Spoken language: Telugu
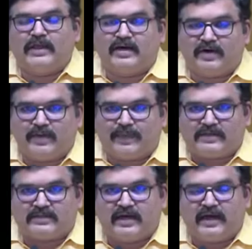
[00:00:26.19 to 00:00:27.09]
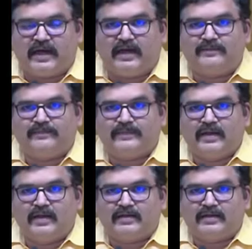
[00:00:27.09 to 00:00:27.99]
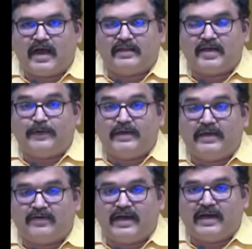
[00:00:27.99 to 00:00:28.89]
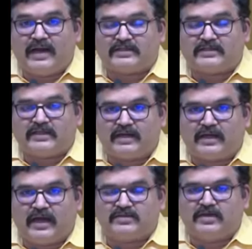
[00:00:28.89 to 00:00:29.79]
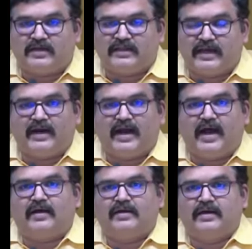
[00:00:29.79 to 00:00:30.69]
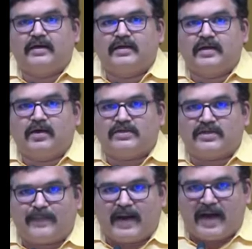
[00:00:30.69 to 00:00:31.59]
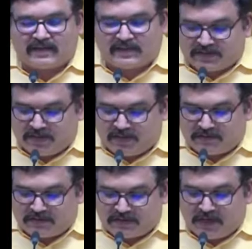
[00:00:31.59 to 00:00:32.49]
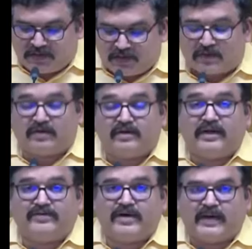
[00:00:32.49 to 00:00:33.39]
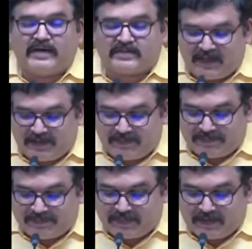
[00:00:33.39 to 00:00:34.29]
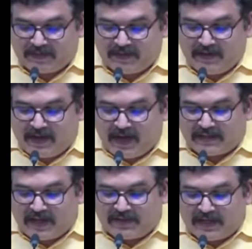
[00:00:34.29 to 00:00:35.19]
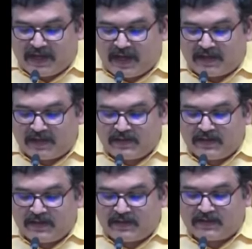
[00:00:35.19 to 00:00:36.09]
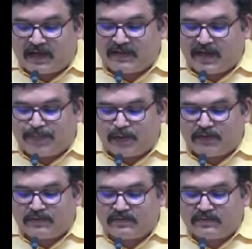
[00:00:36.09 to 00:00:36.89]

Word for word: దాదాపు ఇరవై లక్షల కేసులకి దగ్గరగా ఈ రోజున భారతదేశం చేరుకుంటూ ఉన్నటువంటి పరిస్థితి అదేవిధంగా దాదాపు నలభై వేల మంది